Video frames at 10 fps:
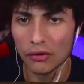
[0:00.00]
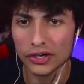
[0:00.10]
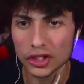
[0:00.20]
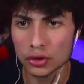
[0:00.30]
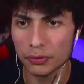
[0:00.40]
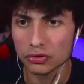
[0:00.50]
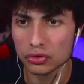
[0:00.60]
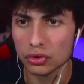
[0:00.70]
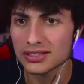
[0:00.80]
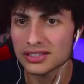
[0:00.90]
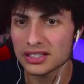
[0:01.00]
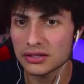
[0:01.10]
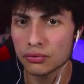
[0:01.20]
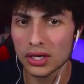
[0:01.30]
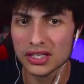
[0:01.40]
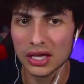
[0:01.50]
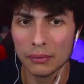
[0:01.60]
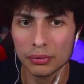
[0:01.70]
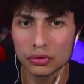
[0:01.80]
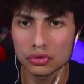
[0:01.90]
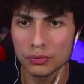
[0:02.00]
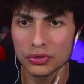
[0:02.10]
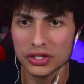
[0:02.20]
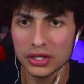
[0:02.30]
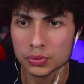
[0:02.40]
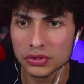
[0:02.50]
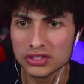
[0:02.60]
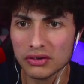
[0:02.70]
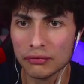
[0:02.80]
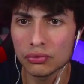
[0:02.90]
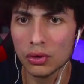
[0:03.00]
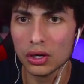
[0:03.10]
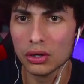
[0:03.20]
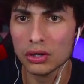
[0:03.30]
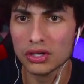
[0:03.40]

En vrai, je pense que s'il voit qu'il y a un Bunzo Bunny, je pense qu'il va vouloir euh,